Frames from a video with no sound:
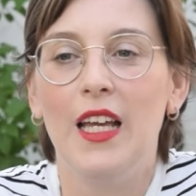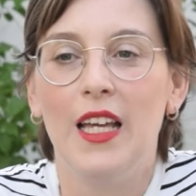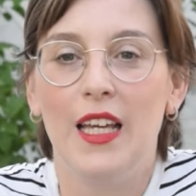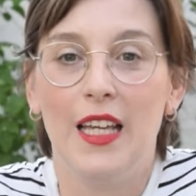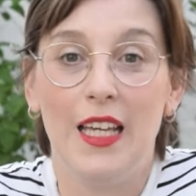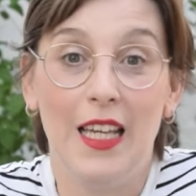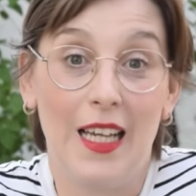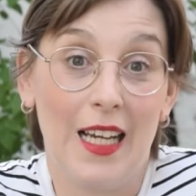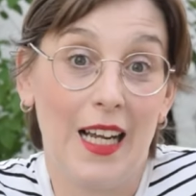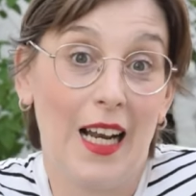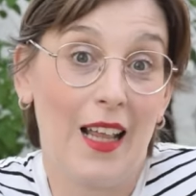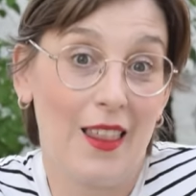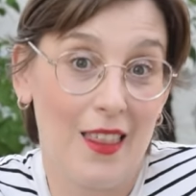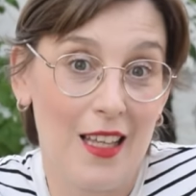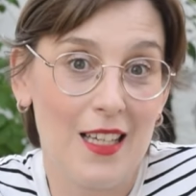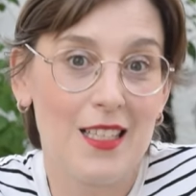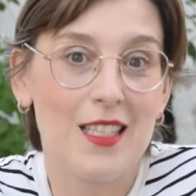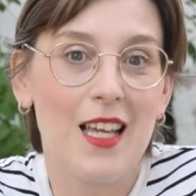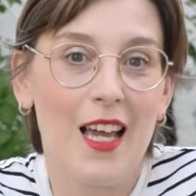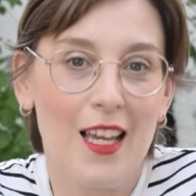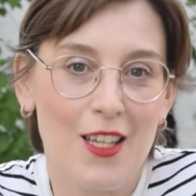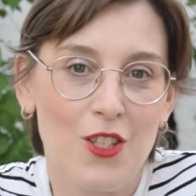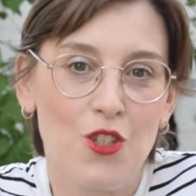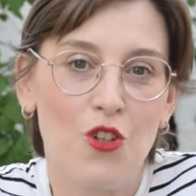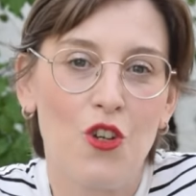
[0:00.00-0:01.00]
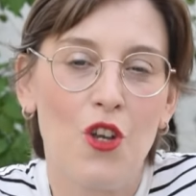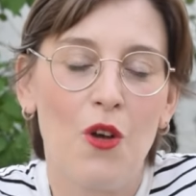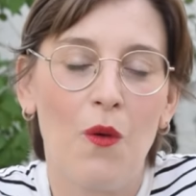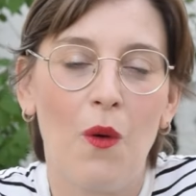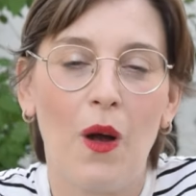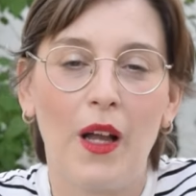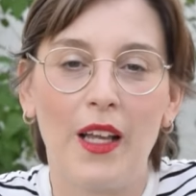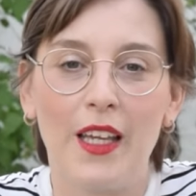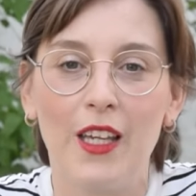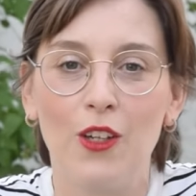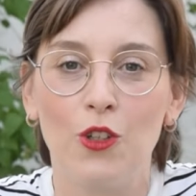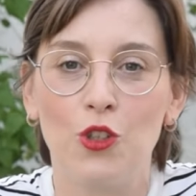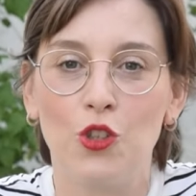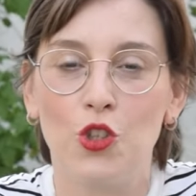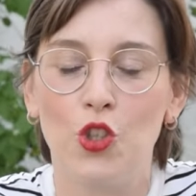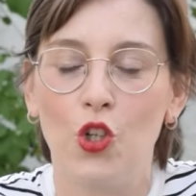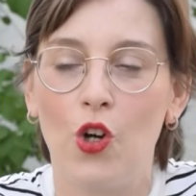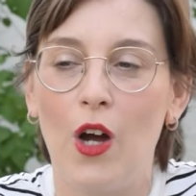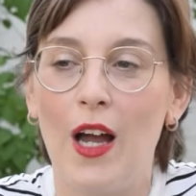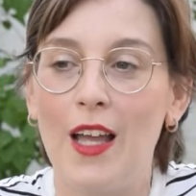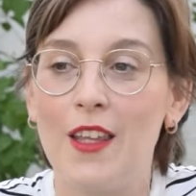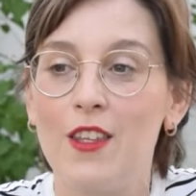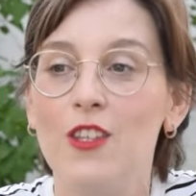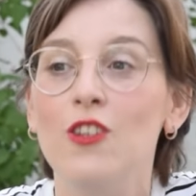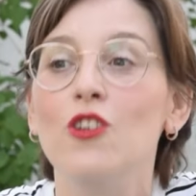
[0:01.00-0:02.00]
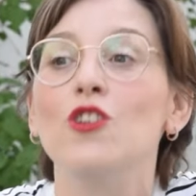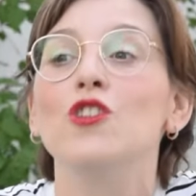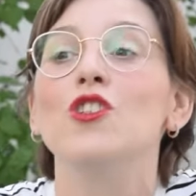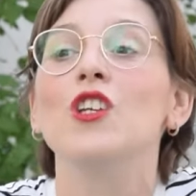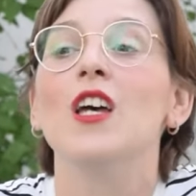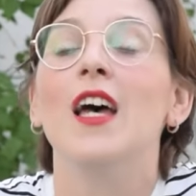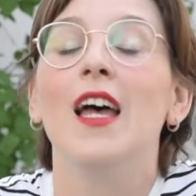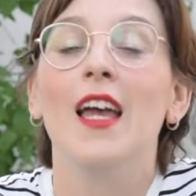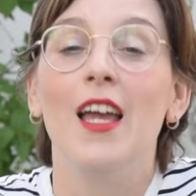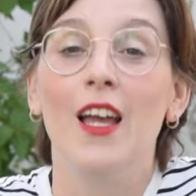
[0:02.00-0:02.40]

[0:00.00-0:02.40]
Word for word: y gracias a eso llevo aquí ocho años